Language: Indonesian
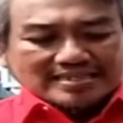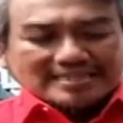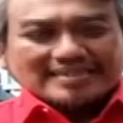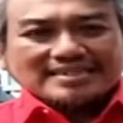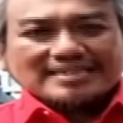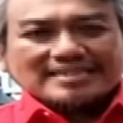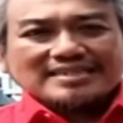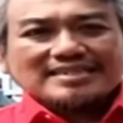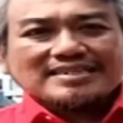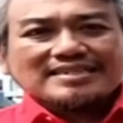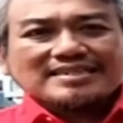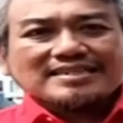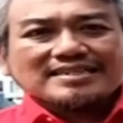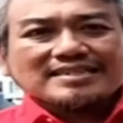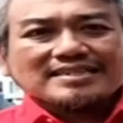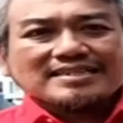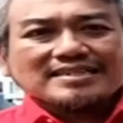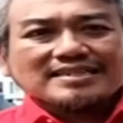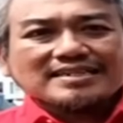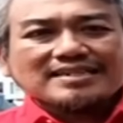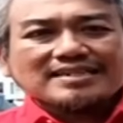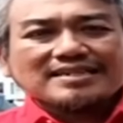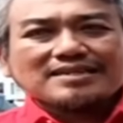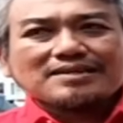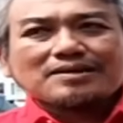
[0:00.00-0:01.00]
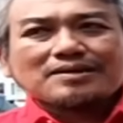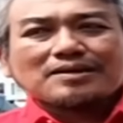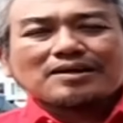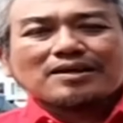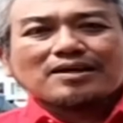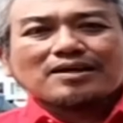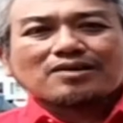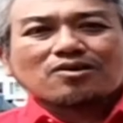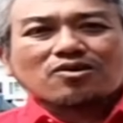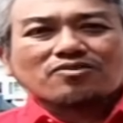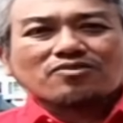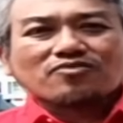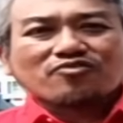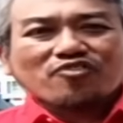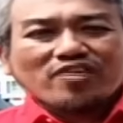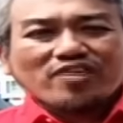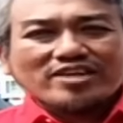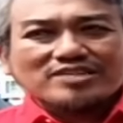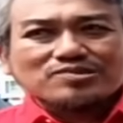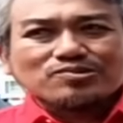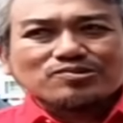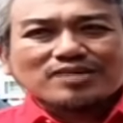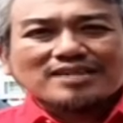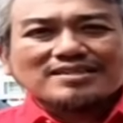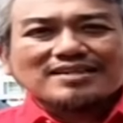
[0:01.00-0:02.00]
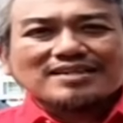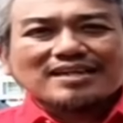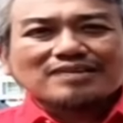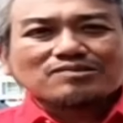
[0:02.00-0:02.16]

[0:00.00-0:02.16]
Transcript: Saat ini uh, eh, konvoy juga